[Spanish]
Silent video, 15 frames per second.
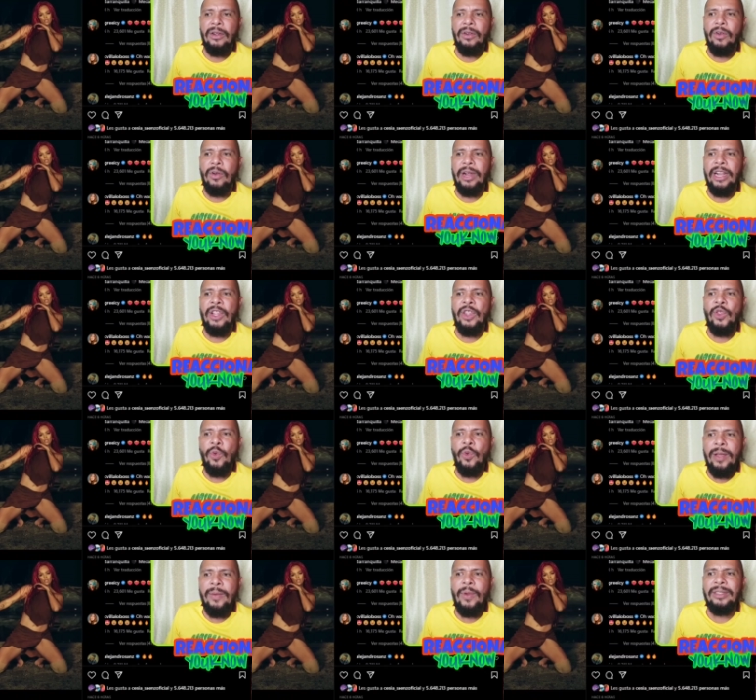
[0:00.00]
con el
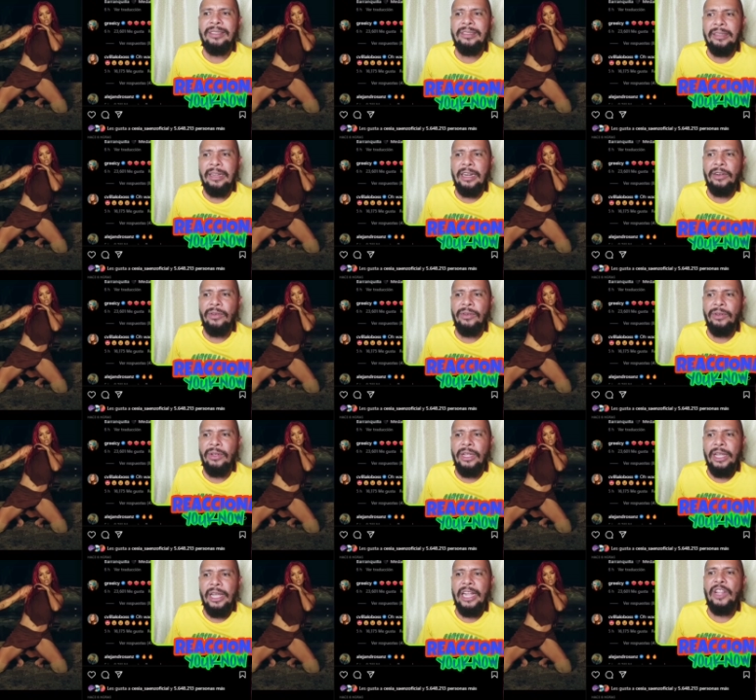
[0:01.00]
nuevo estreno,
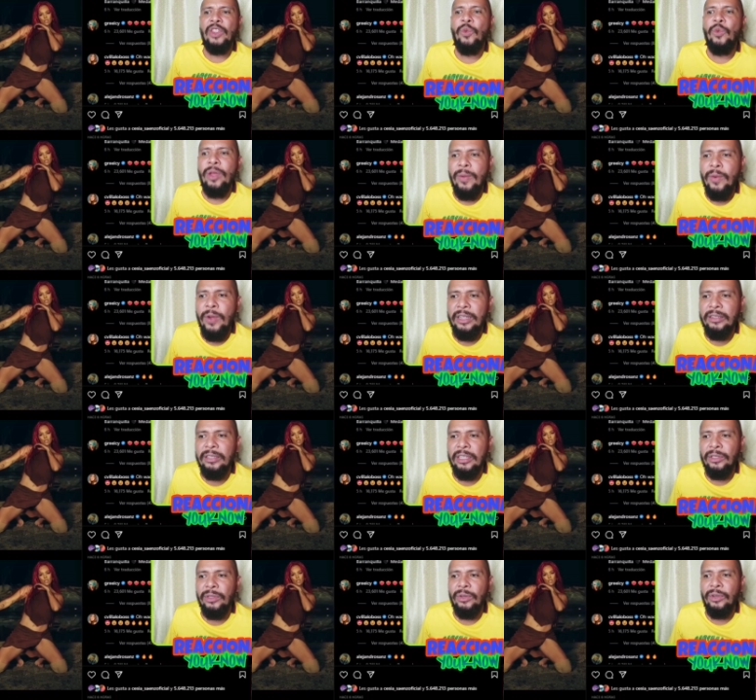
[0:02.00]
el nuevo
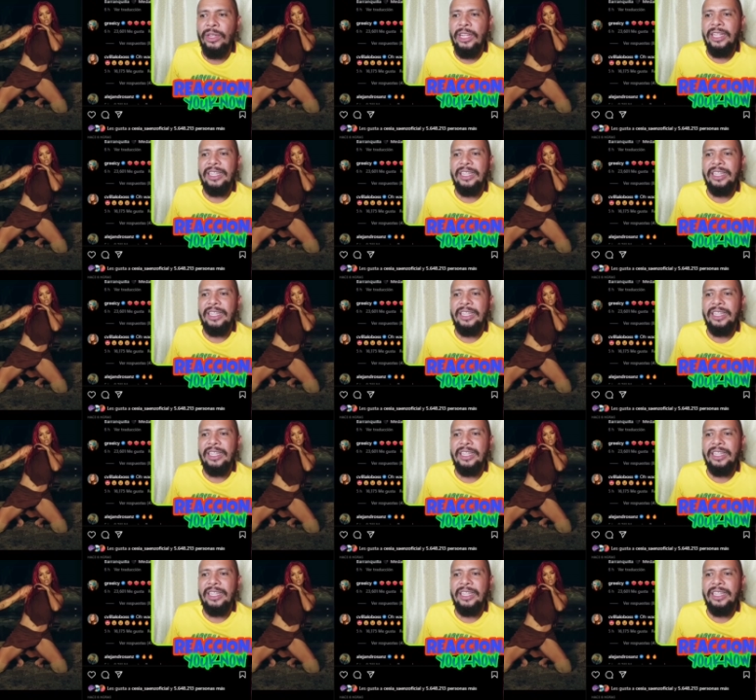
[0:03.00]
éxito